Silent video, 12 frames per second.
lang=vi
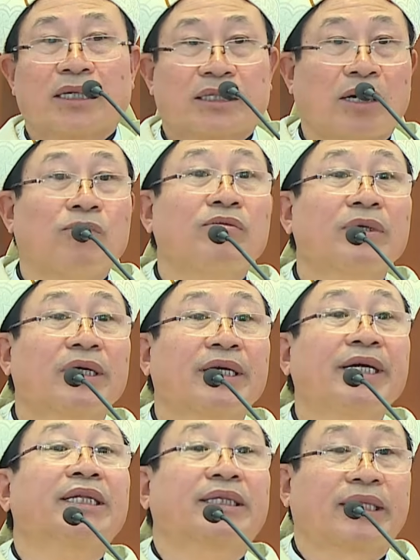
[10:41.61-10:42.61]
sống
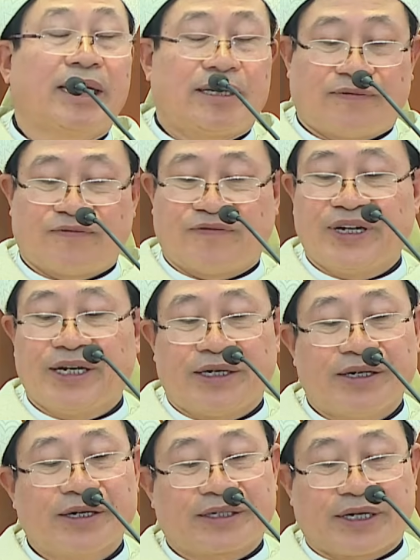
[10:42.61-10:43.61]
khiết tịnh vì
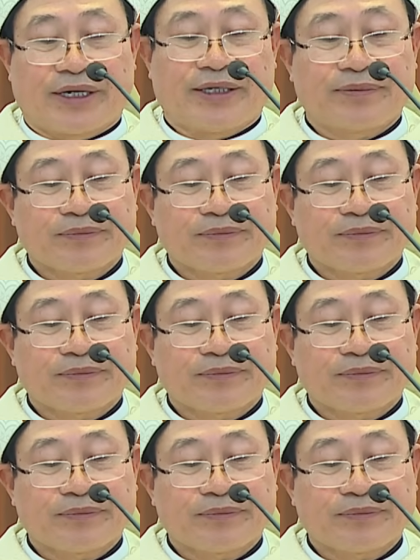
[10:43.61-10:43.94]
nước trời.